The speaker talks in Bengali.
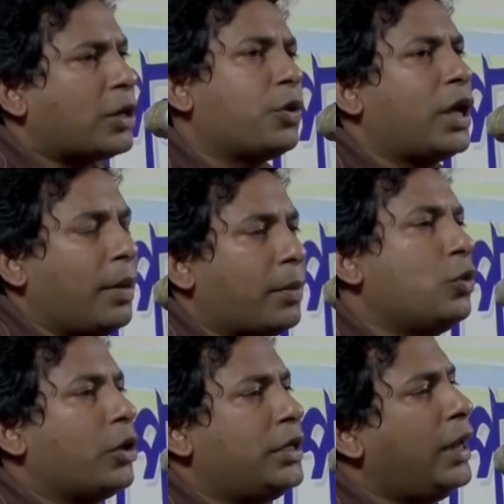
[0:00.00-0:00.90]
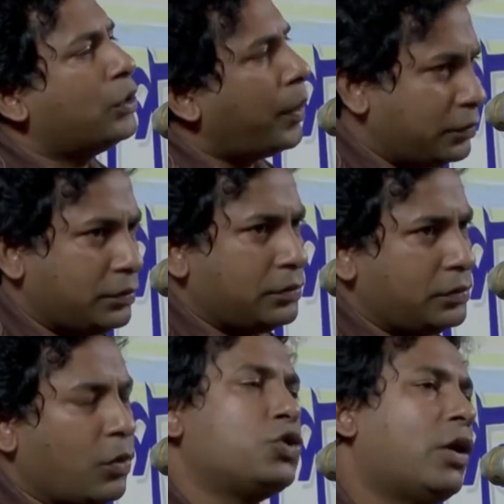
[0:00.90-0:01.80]
এটি শুধু টাকা জমা
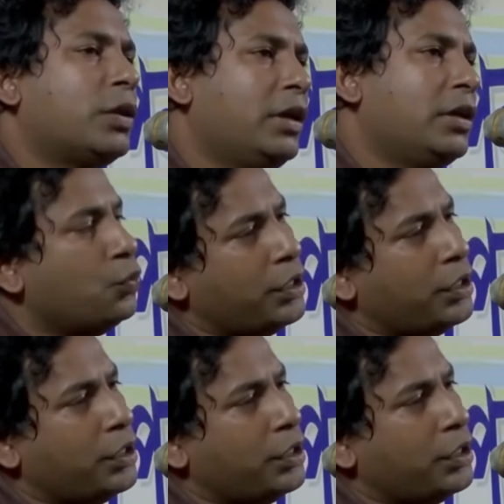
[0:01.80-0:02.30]
রাখার পাত্র